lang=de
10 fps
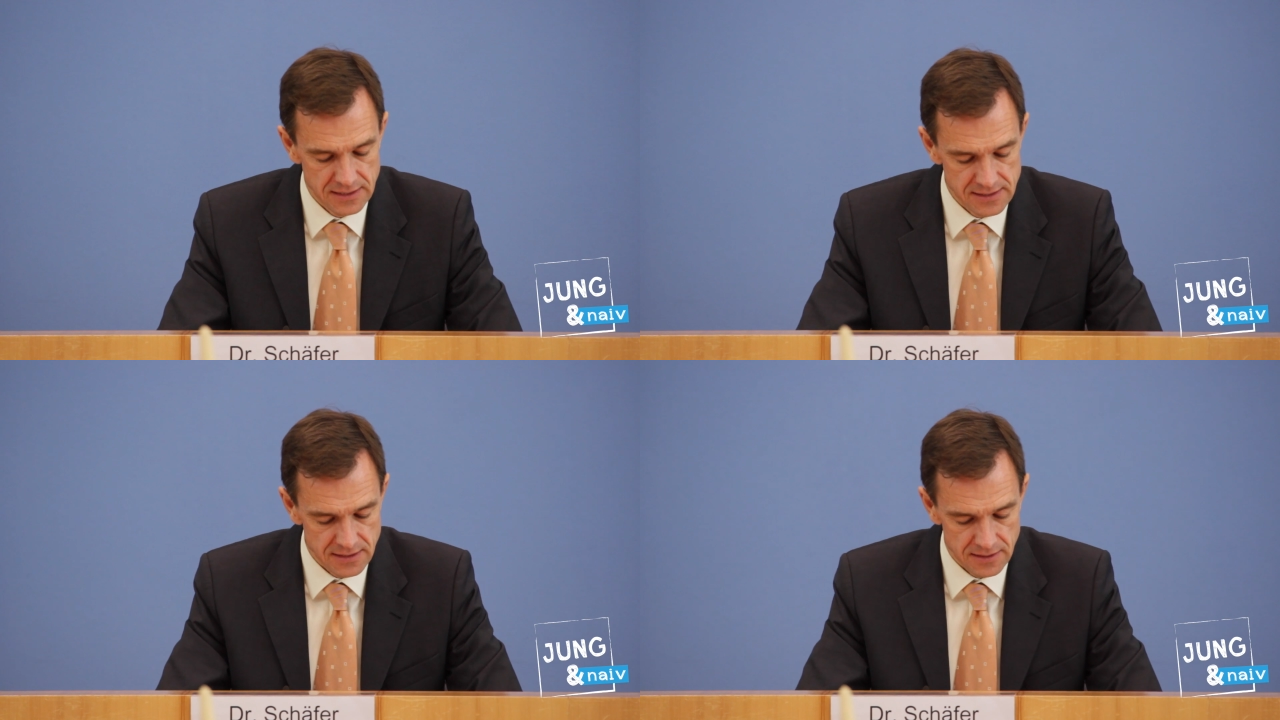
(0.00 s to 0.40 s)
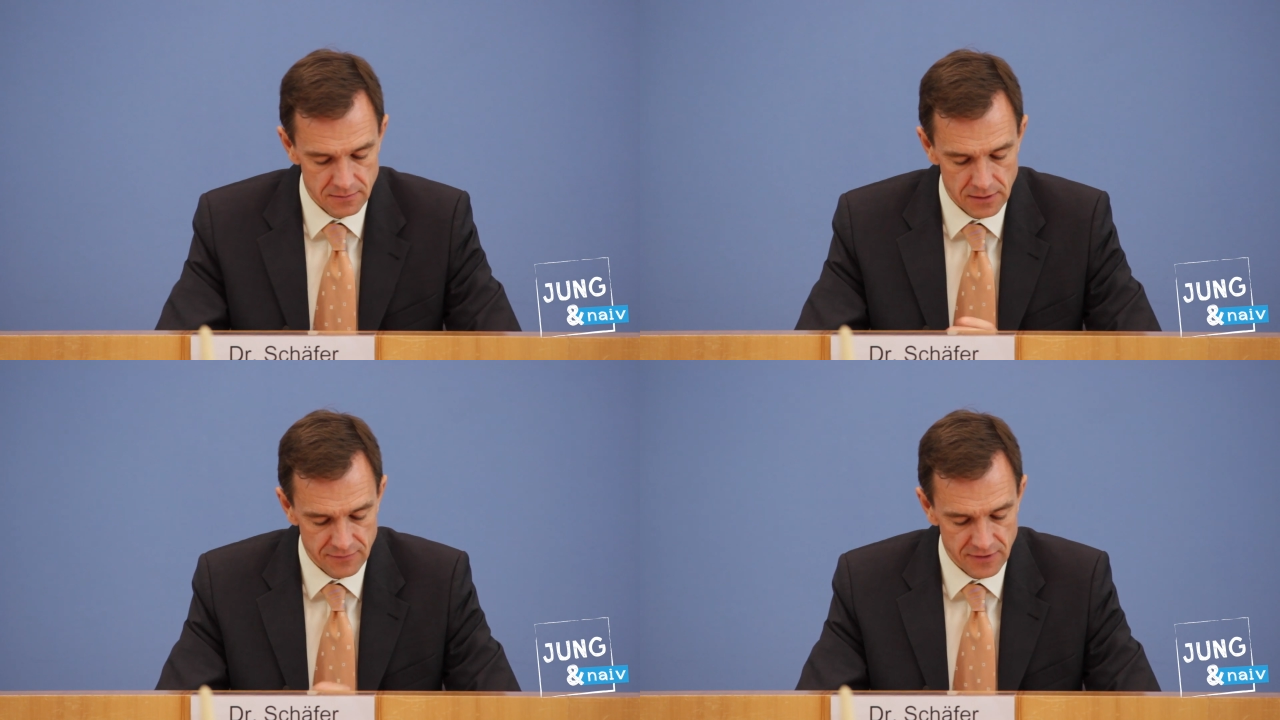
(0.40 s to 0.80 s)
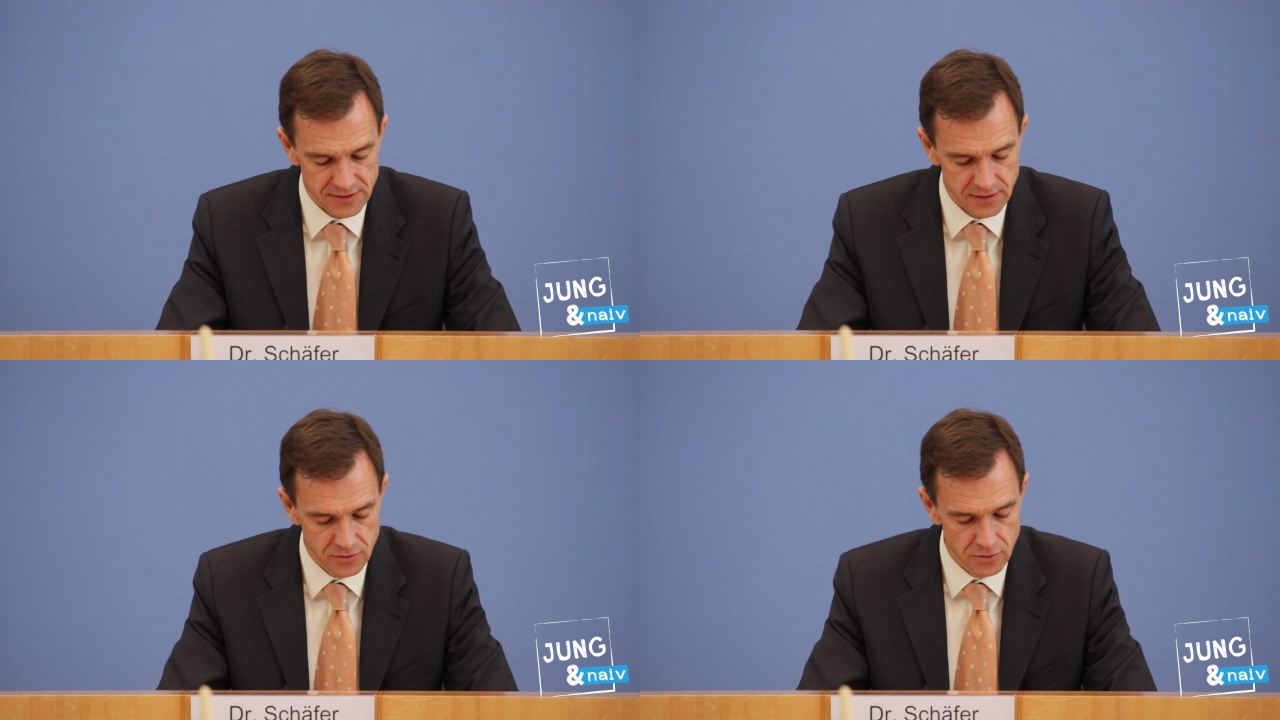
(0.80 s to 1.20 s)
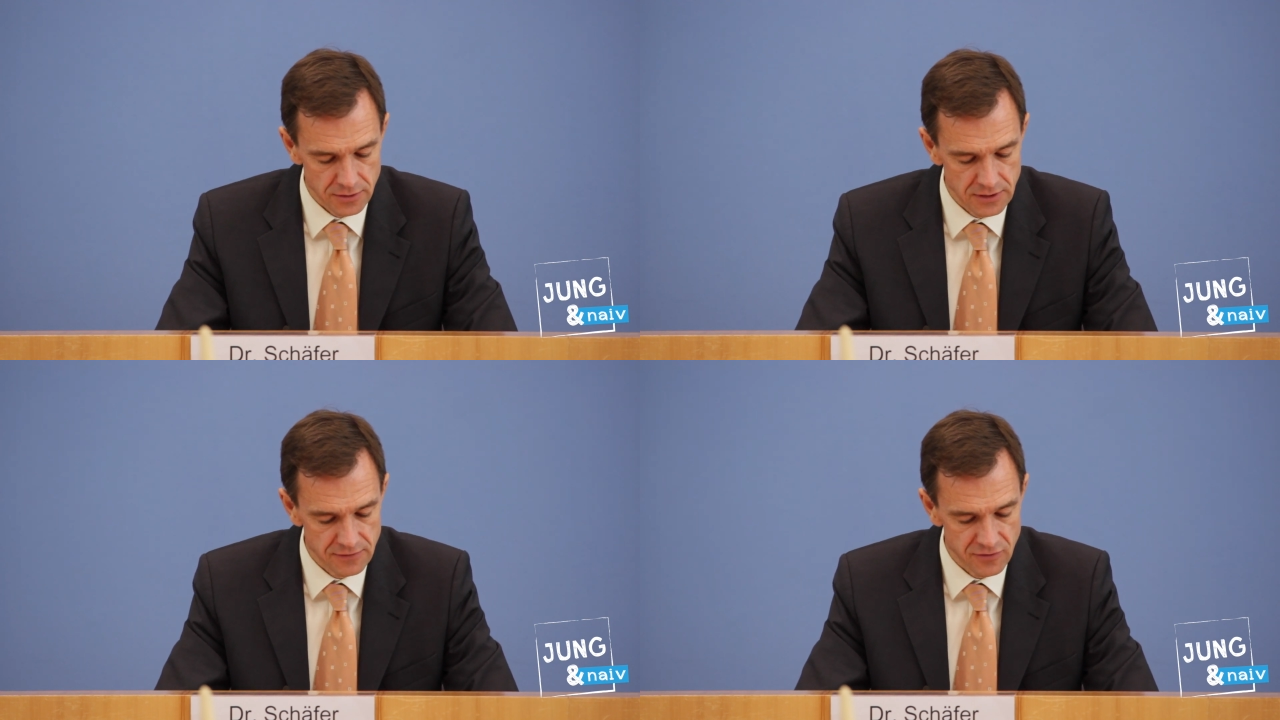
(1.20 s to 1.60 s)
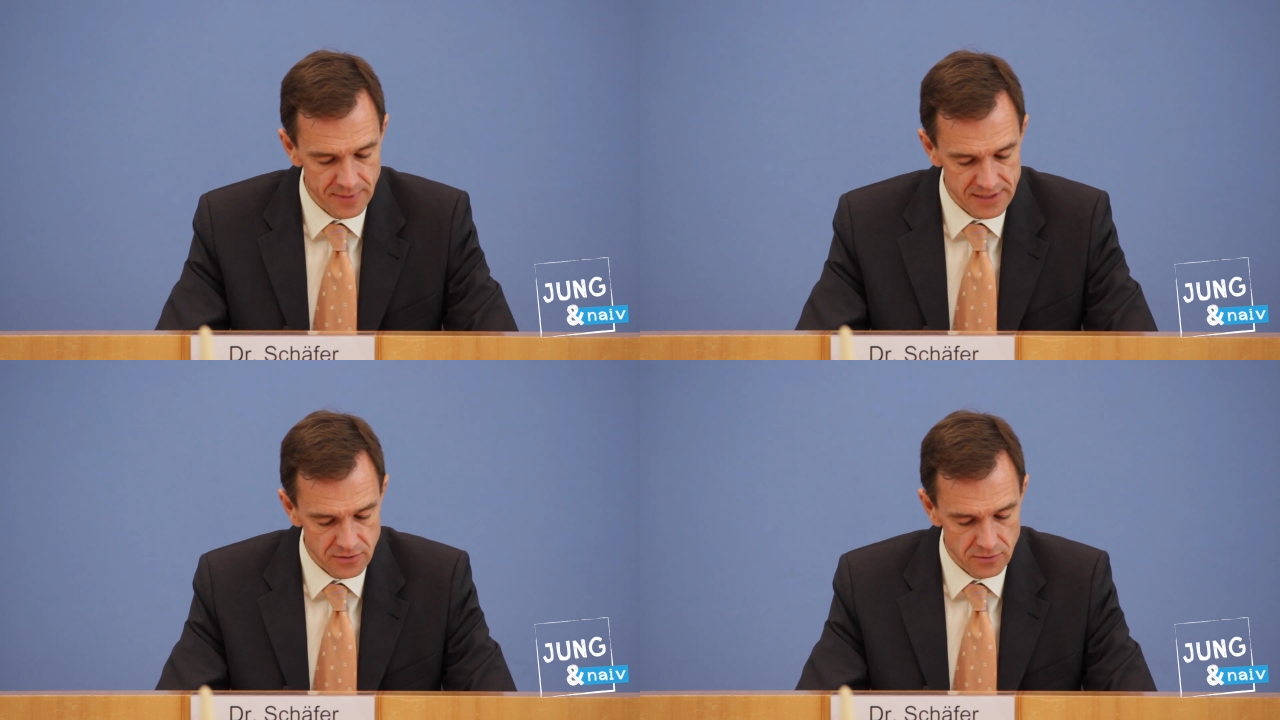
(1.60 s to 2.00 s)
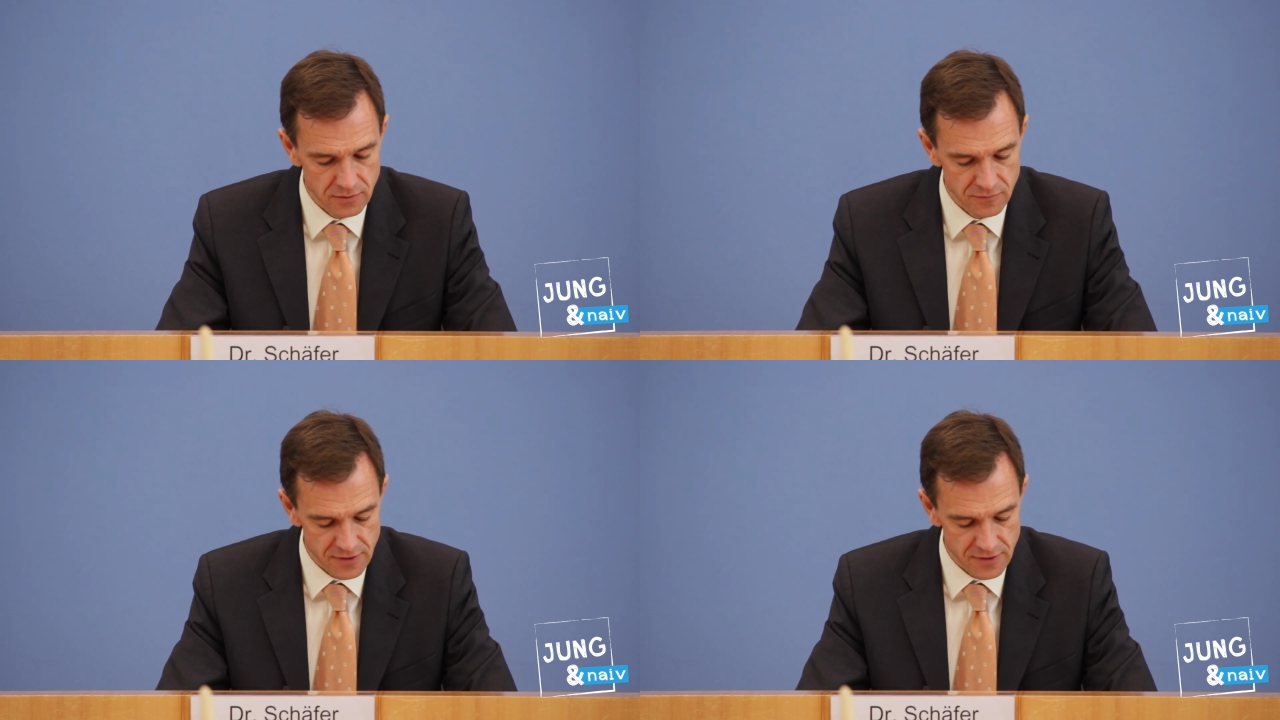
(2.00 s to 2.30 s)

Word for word: diese etwas dürren Informationen